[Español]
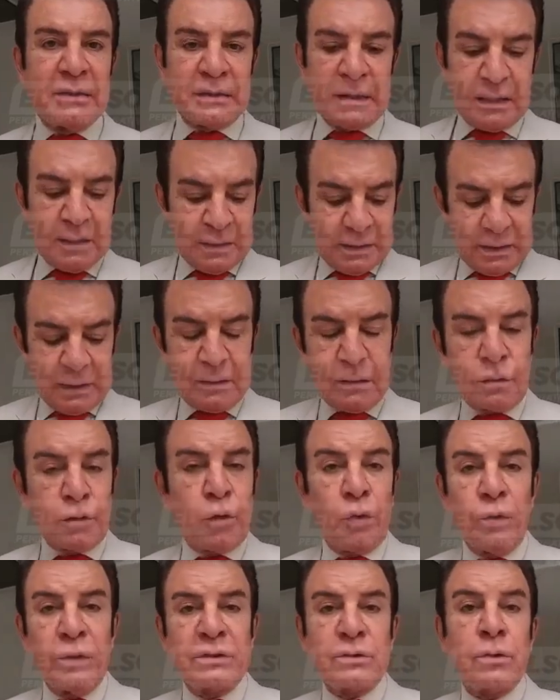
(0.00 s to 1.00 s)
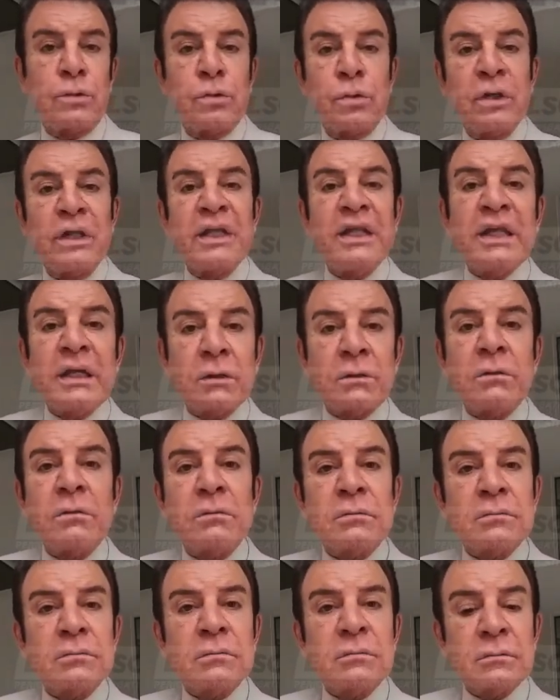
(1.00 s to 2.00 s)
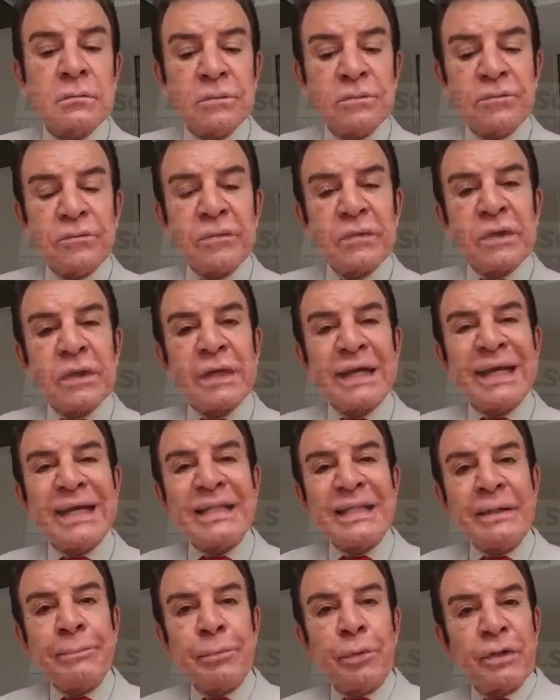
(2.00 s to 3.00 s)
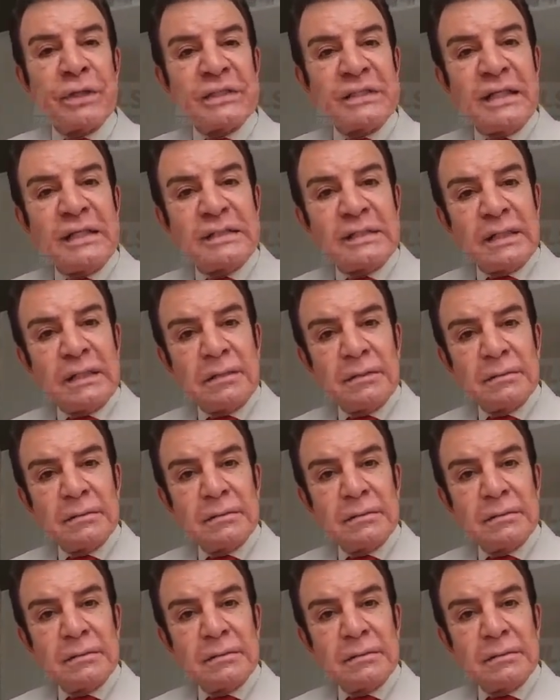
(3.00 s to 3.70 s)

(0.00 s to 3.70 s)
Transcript: está detrás de todo esto, no les dijo qué tipo de Sisi.